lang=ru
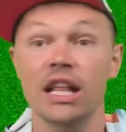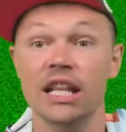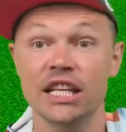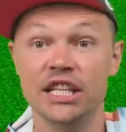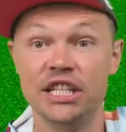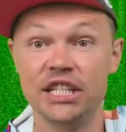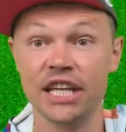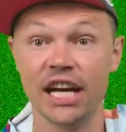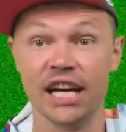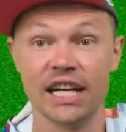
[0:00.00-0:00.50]
И
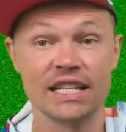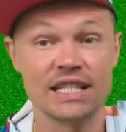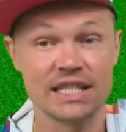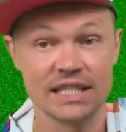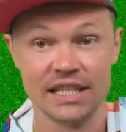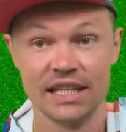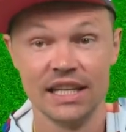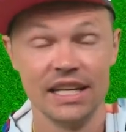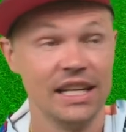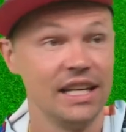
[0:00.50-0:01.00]
сейчас,
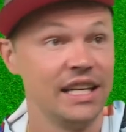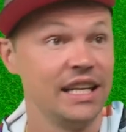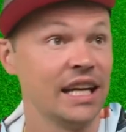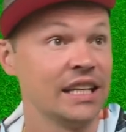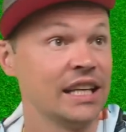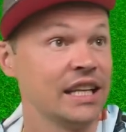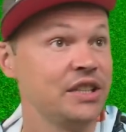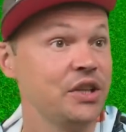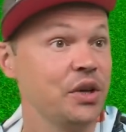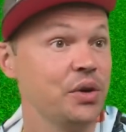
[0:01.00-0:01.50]

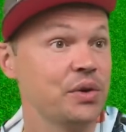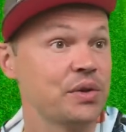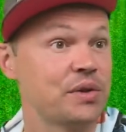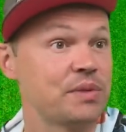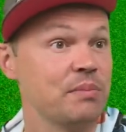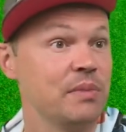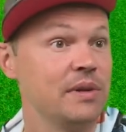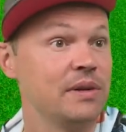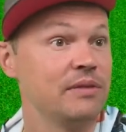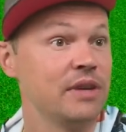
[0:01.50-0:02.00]
я
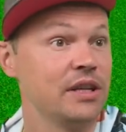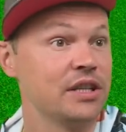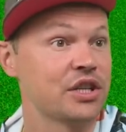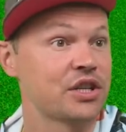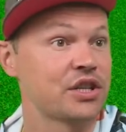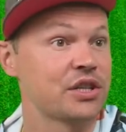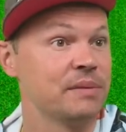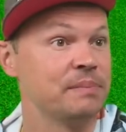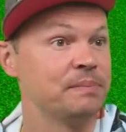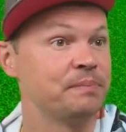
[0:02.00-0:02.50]
надеюсь, мы
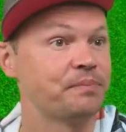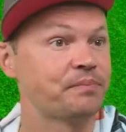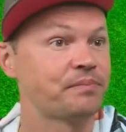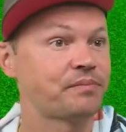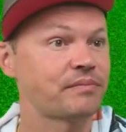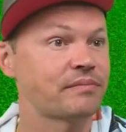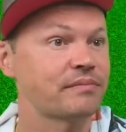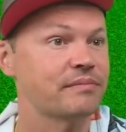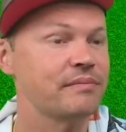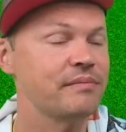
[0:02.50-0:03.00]
выдержим.
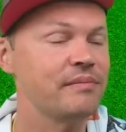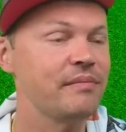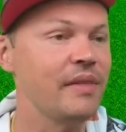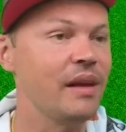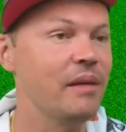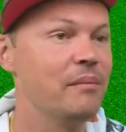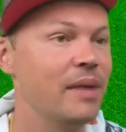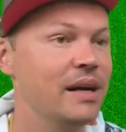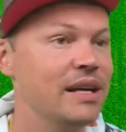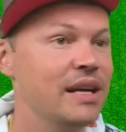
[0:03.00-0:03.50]

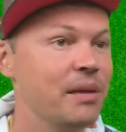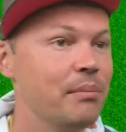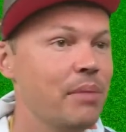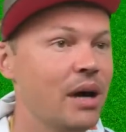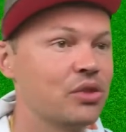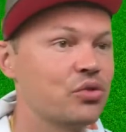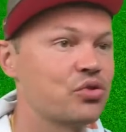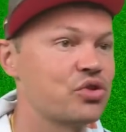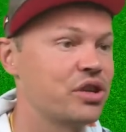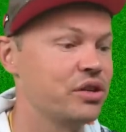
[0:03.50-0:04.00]
Мои
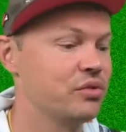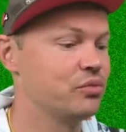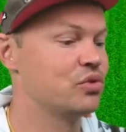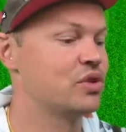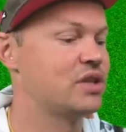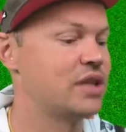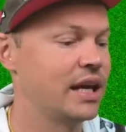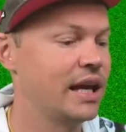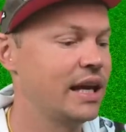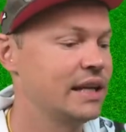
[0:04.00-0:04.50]
ребятушки
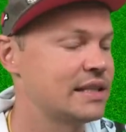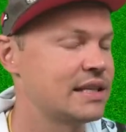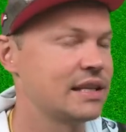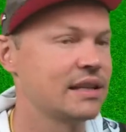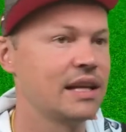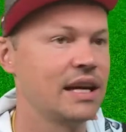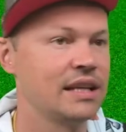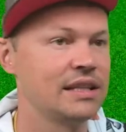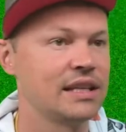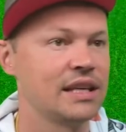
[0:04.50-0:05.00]
устоят,
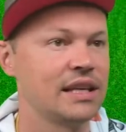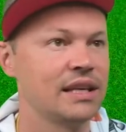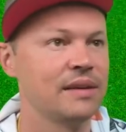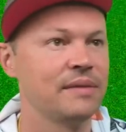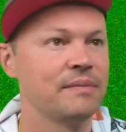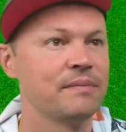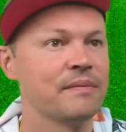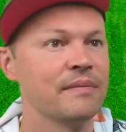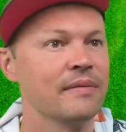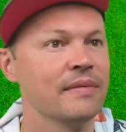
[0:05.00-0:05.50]
солдатики.
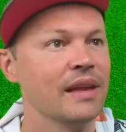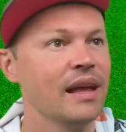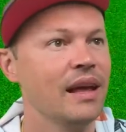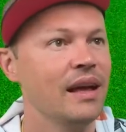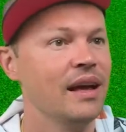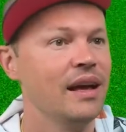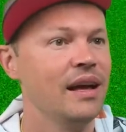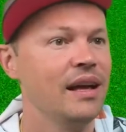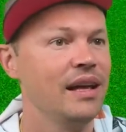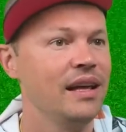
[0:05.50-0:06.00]

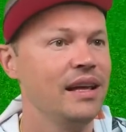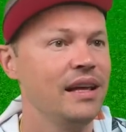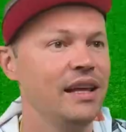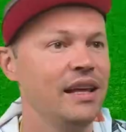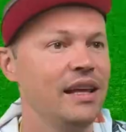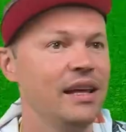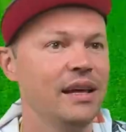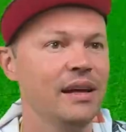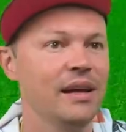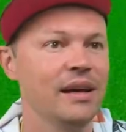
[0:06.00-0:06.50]

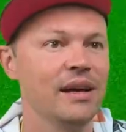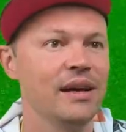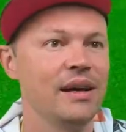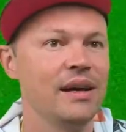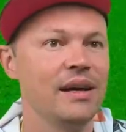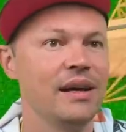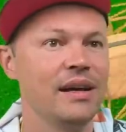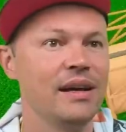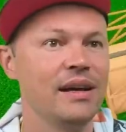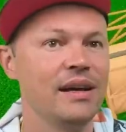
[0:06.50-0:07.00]
И
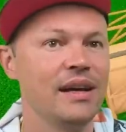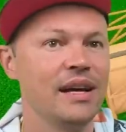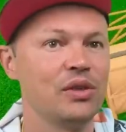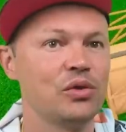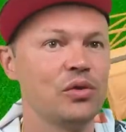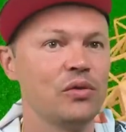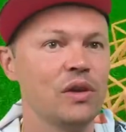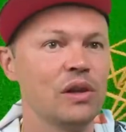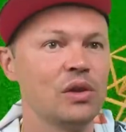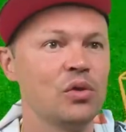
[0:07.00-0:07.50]

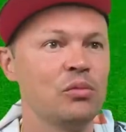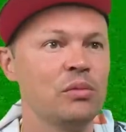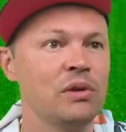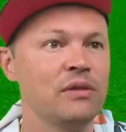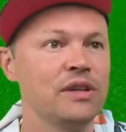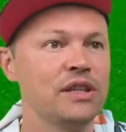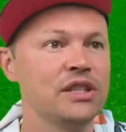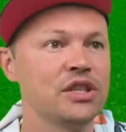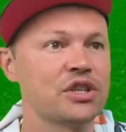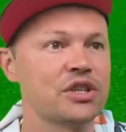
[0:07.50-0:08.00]
эту волну мы
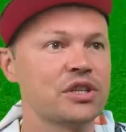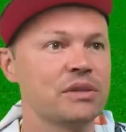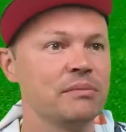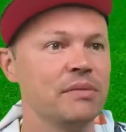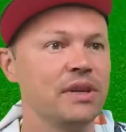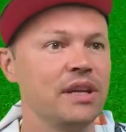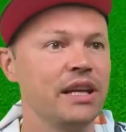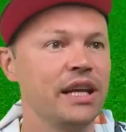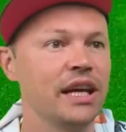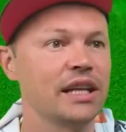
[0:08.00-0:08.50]

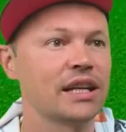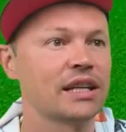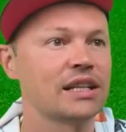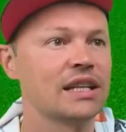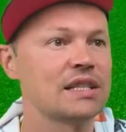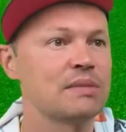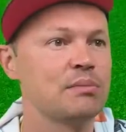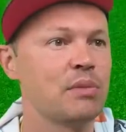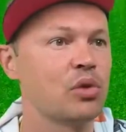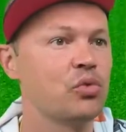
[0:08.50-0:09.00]
выдержим, и я
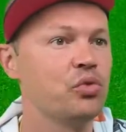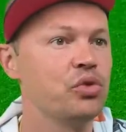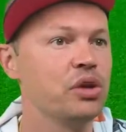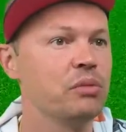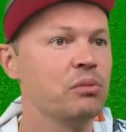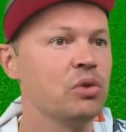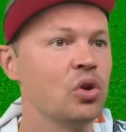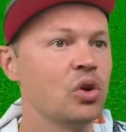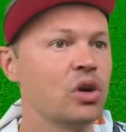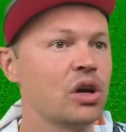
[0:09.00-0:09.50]
тогда смогу
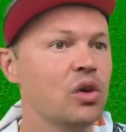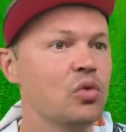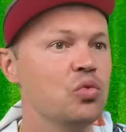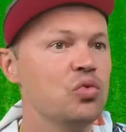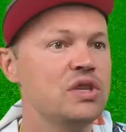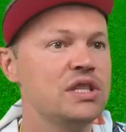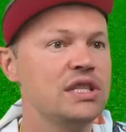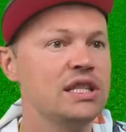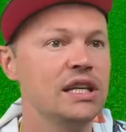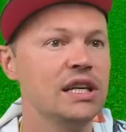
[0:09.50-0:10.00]
немного
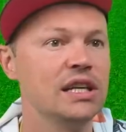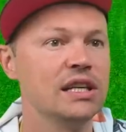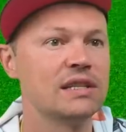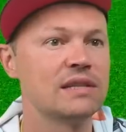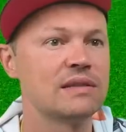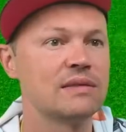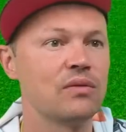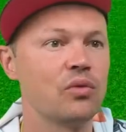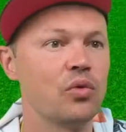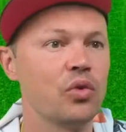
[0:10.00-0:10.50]

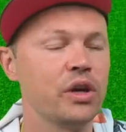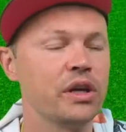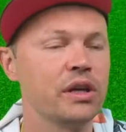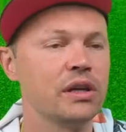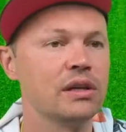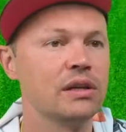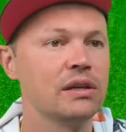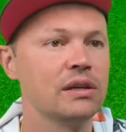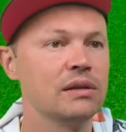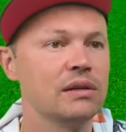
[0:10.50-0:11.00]
усилить свой,
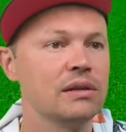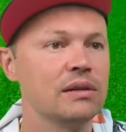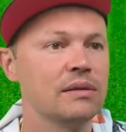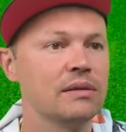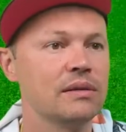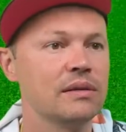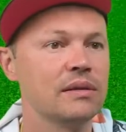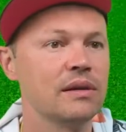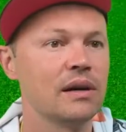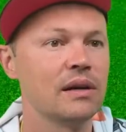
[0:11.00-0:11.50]

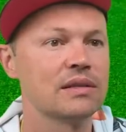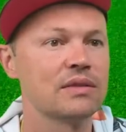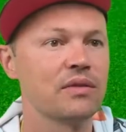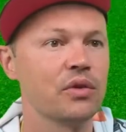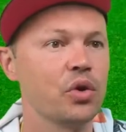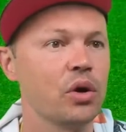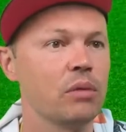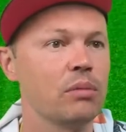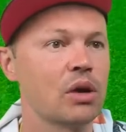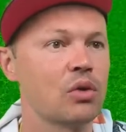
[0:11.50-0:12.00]

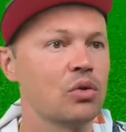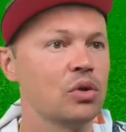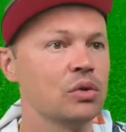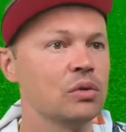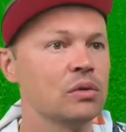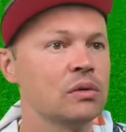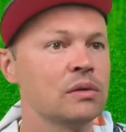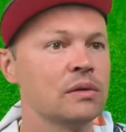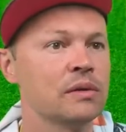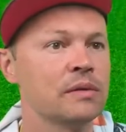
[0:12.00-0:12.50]
свою оборону.